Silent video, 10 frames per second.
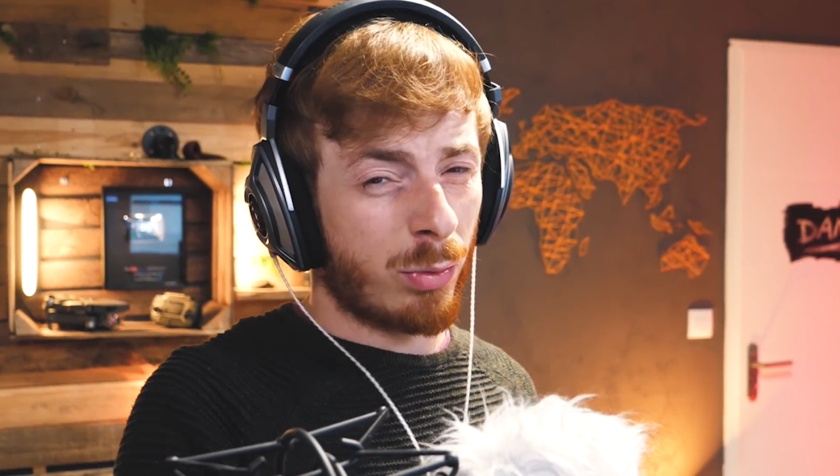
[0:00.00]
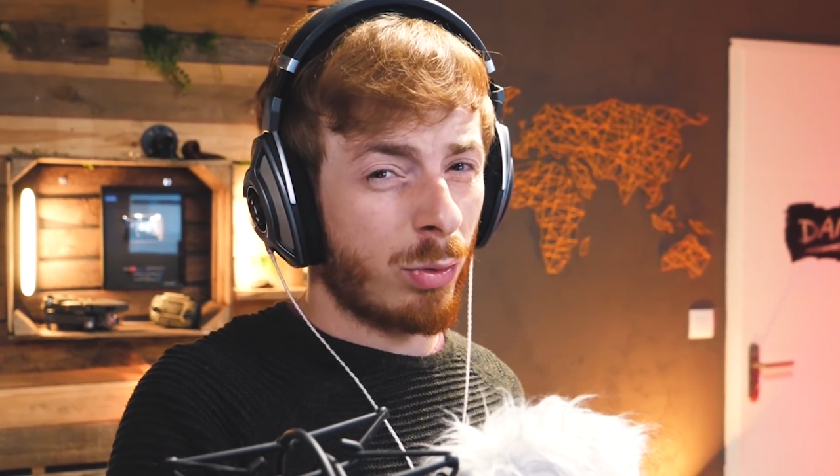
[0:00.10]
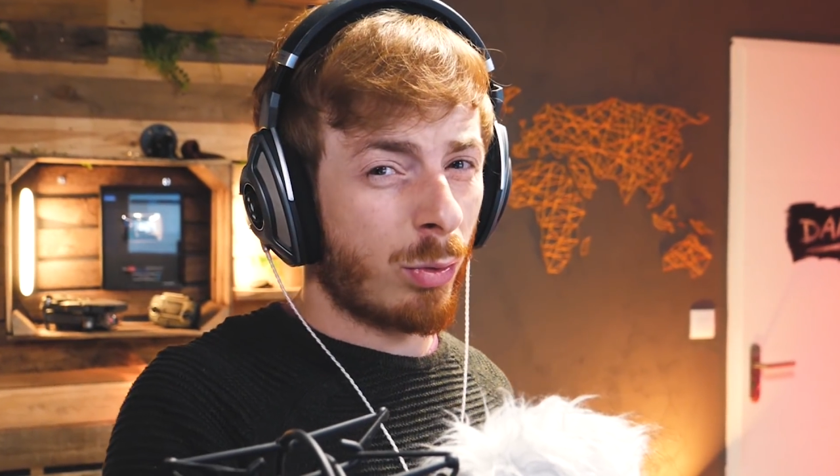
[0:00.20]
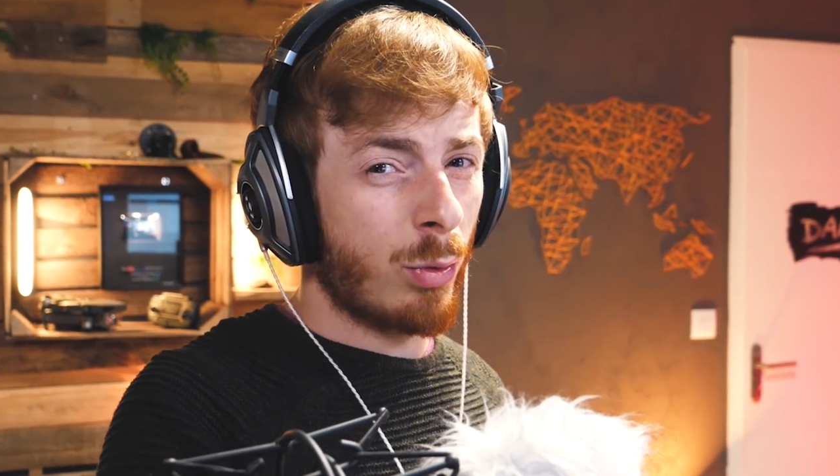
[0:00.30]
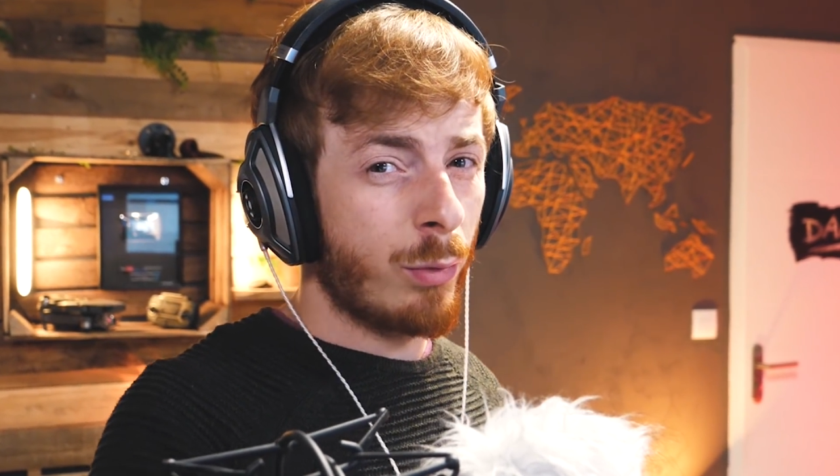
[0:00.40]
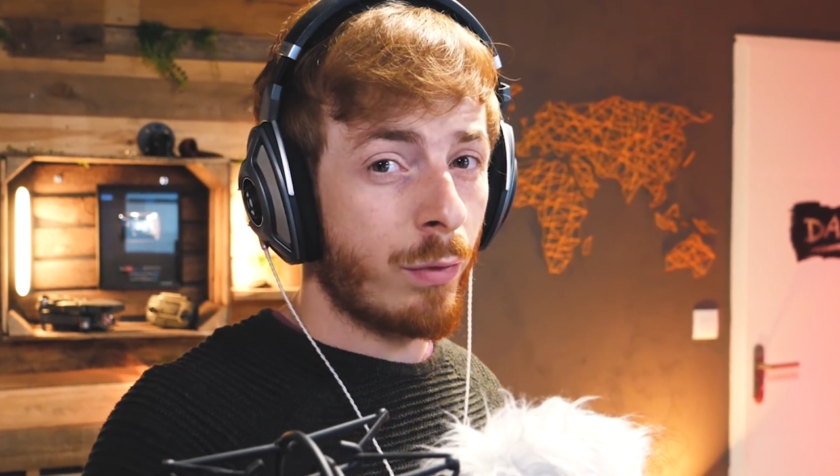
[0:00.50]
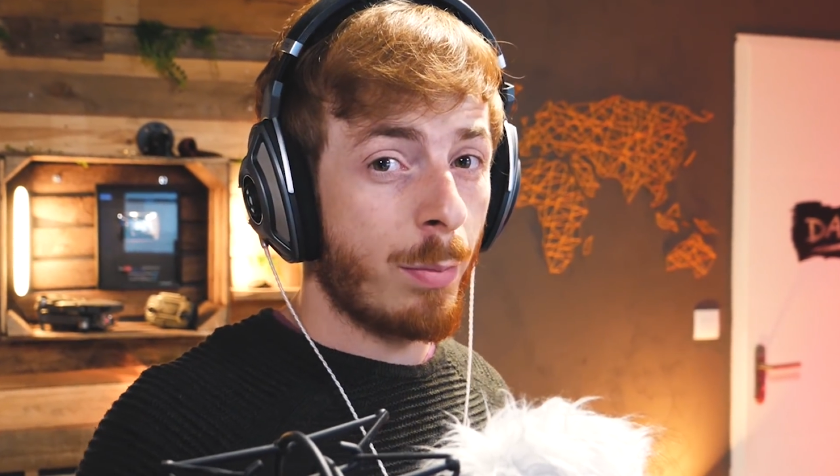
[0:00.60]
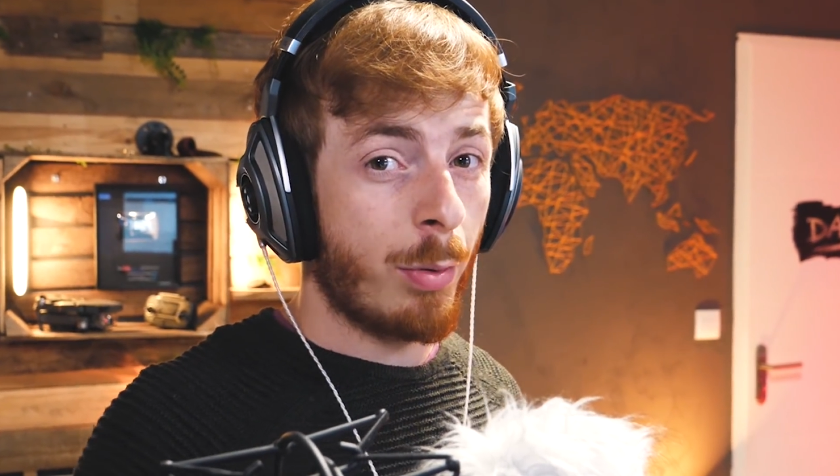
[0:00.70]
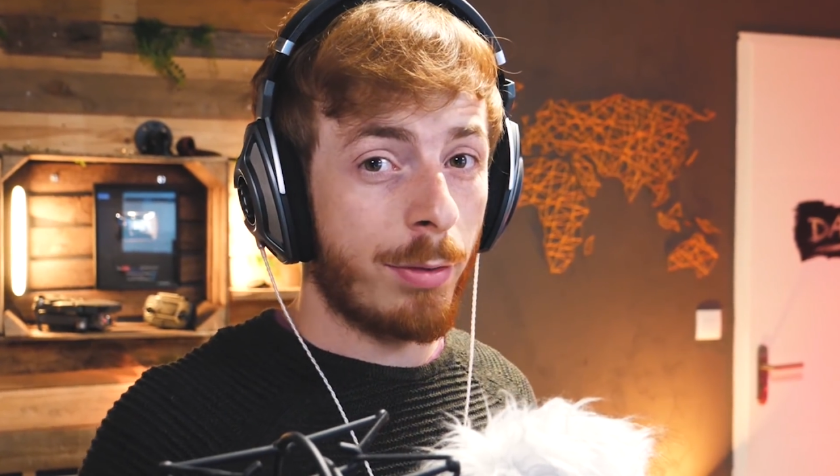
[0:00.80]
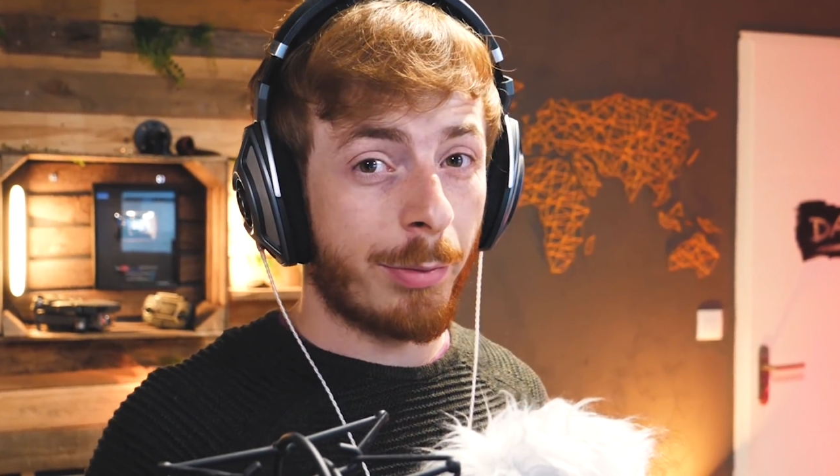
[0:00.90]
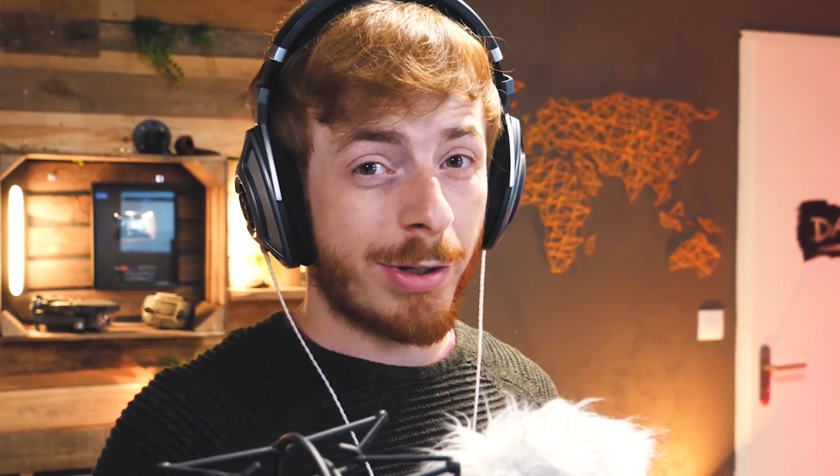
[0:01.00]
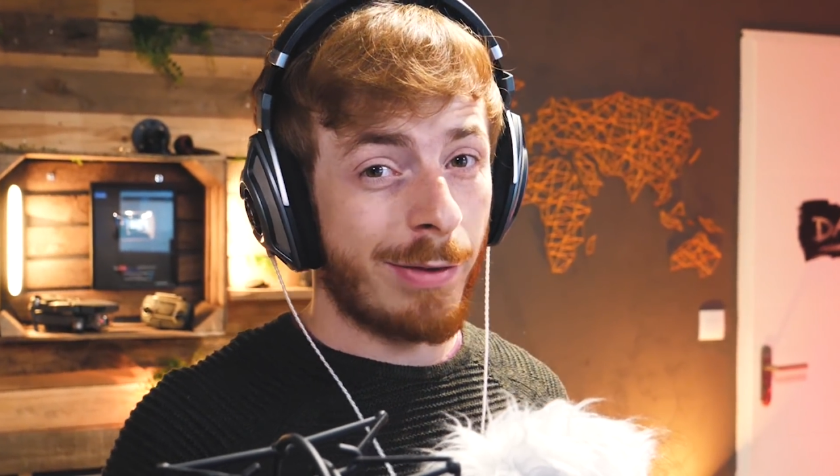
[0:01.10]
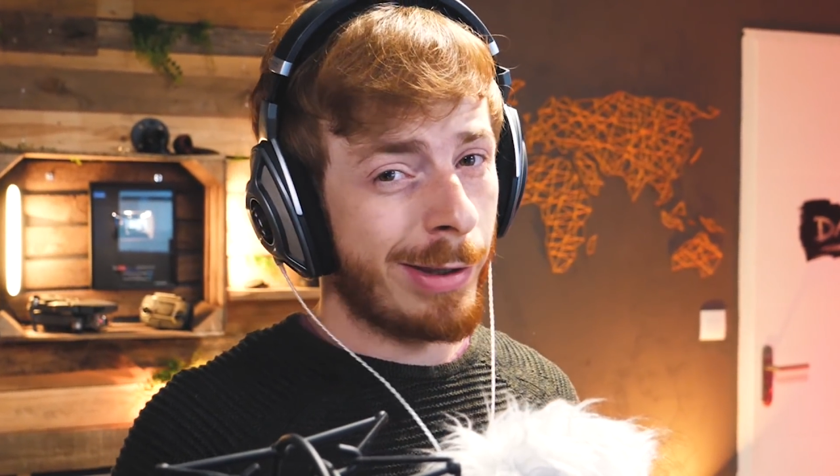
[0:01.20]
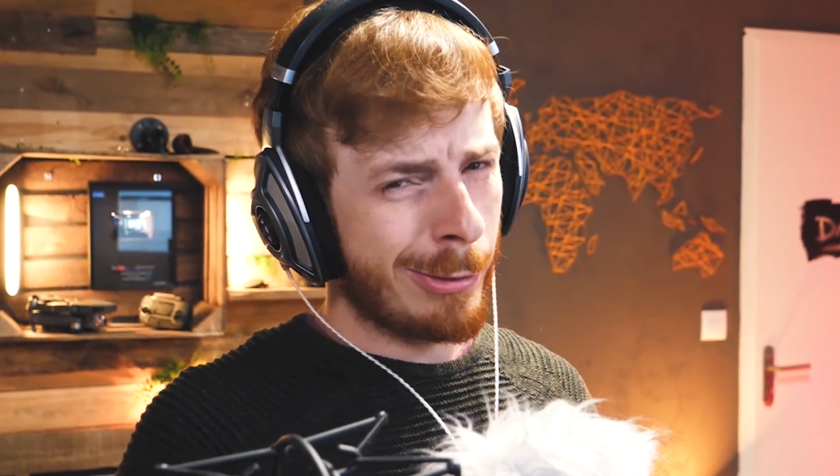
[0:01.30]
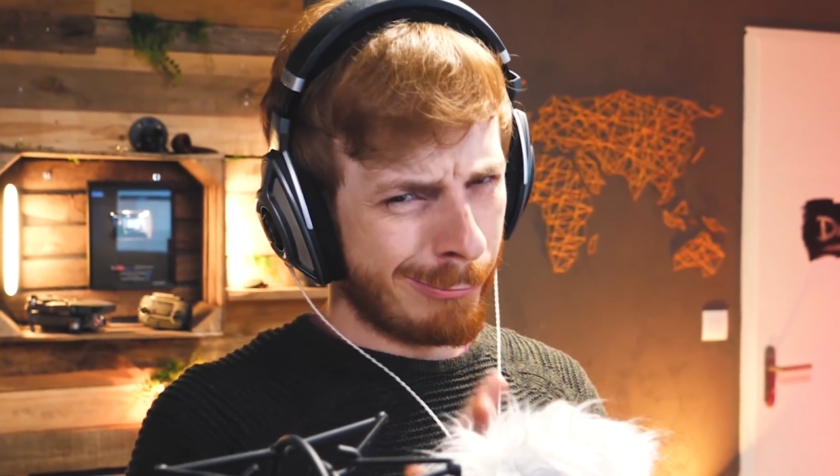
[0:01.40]
On se retrouve pour une
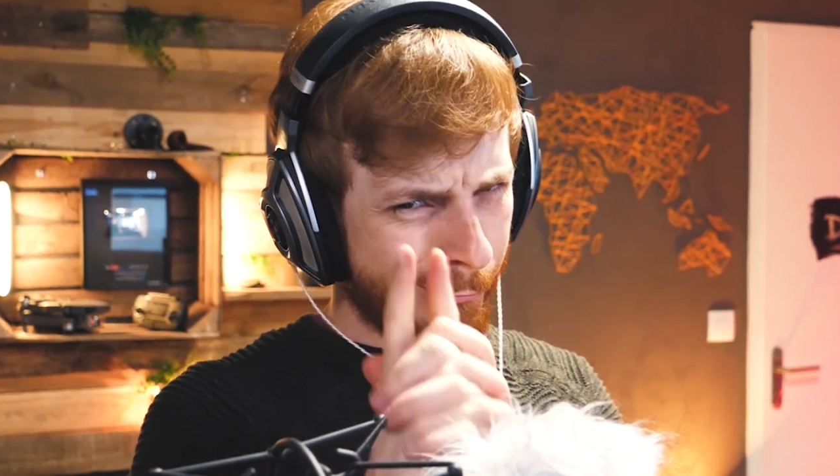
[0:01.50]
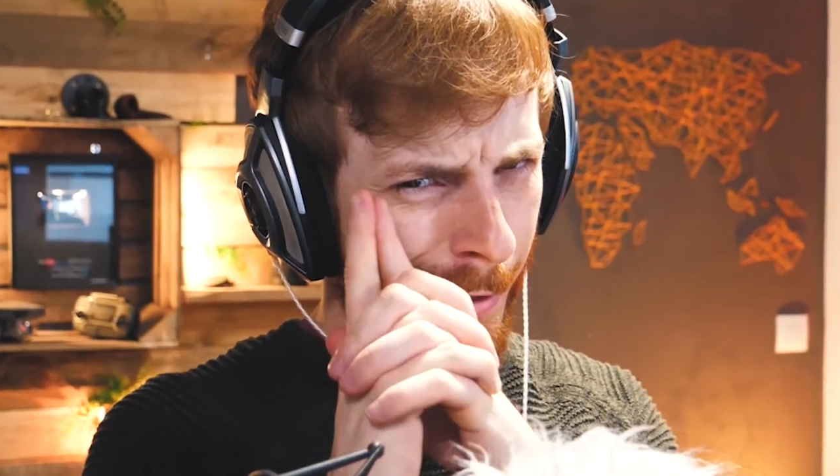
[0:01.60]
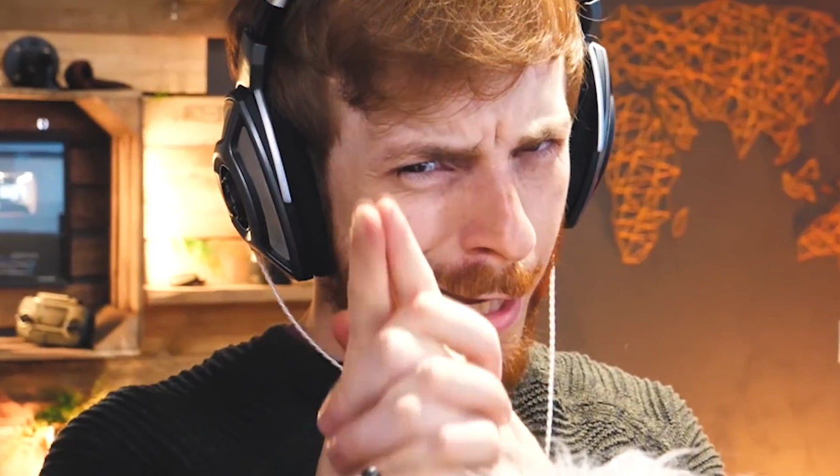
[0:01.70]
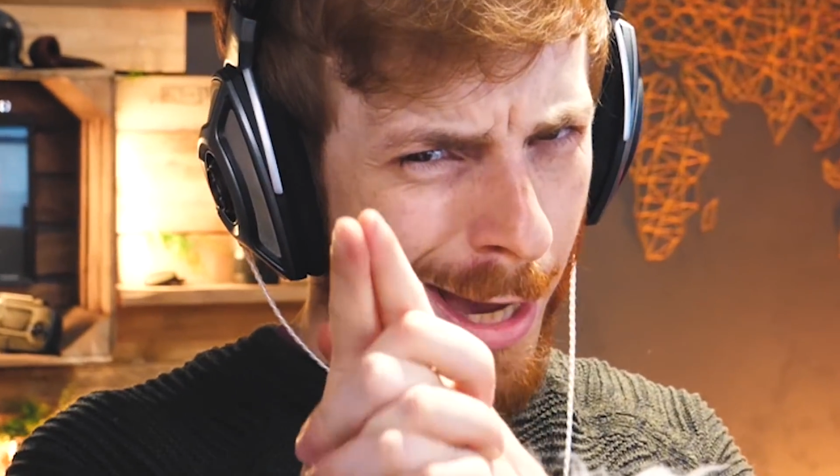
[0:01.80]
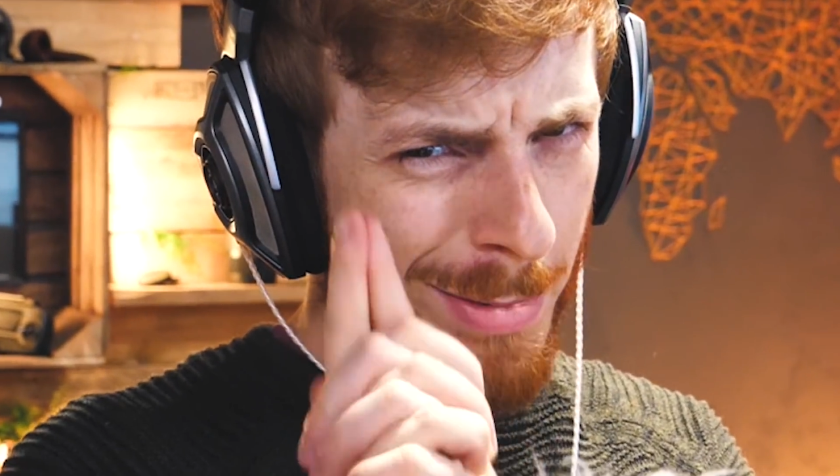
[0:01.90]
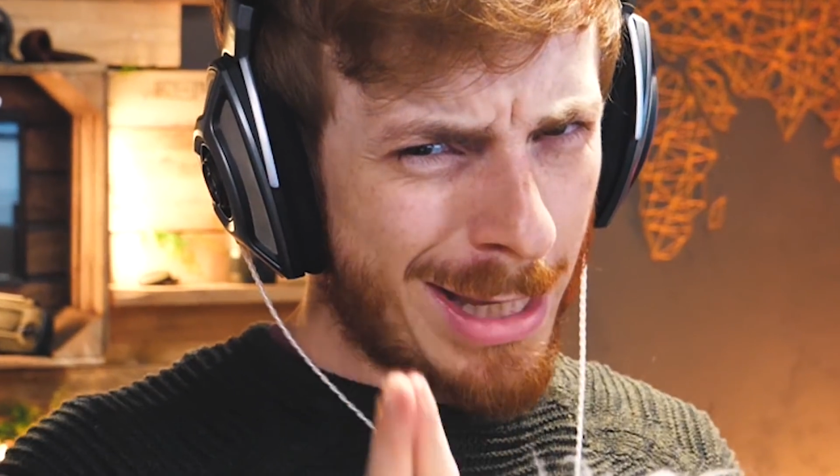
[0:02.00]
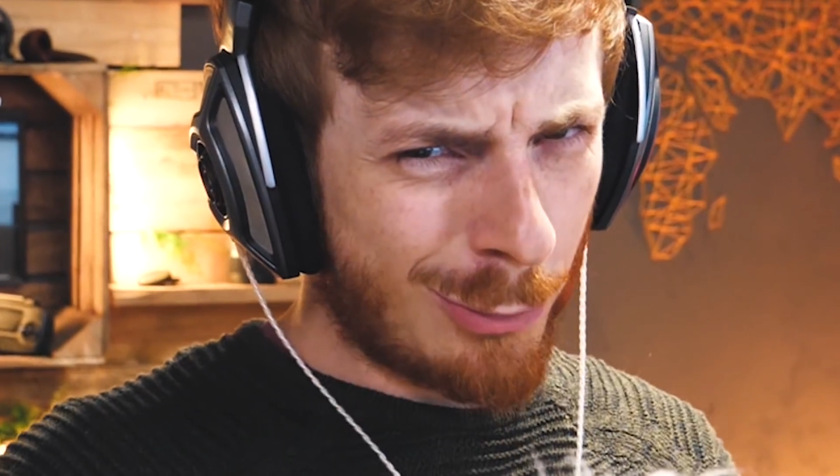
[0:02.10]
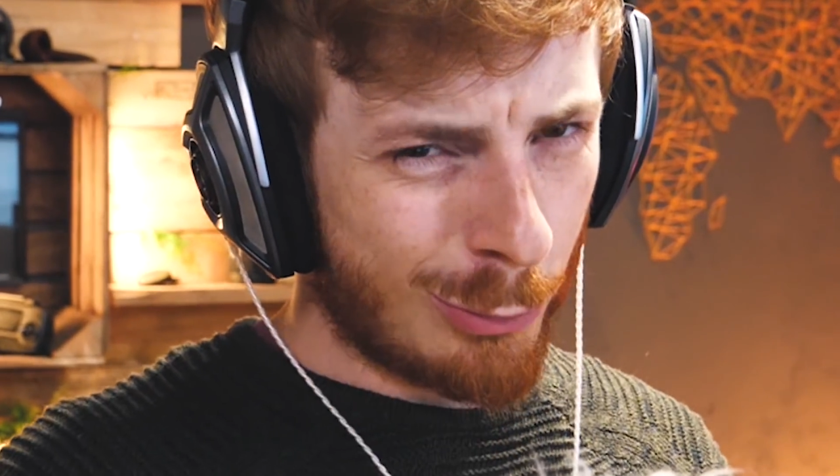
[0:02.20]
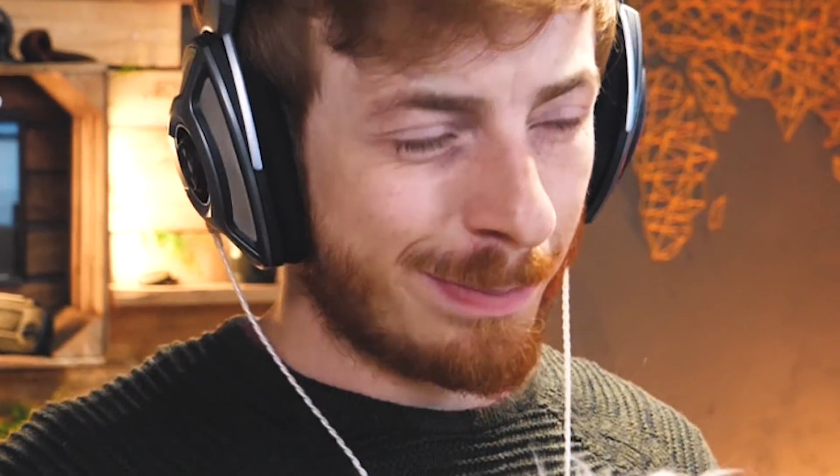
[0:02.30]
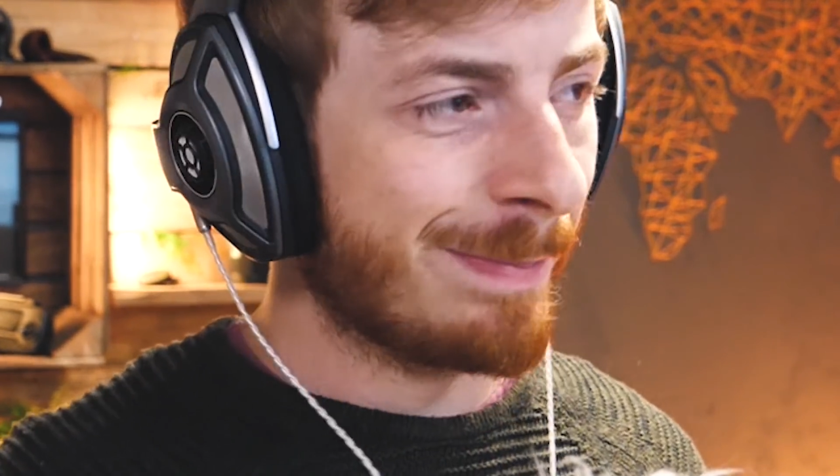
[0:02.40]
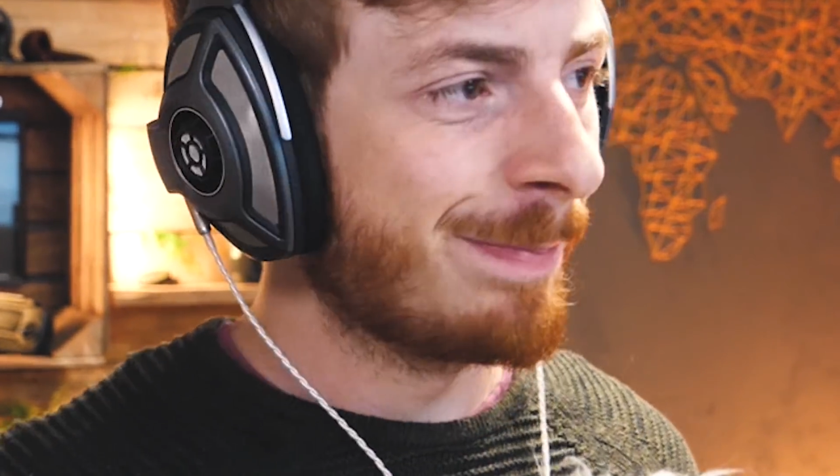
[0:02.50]
prochaine vidéo. À bientôt.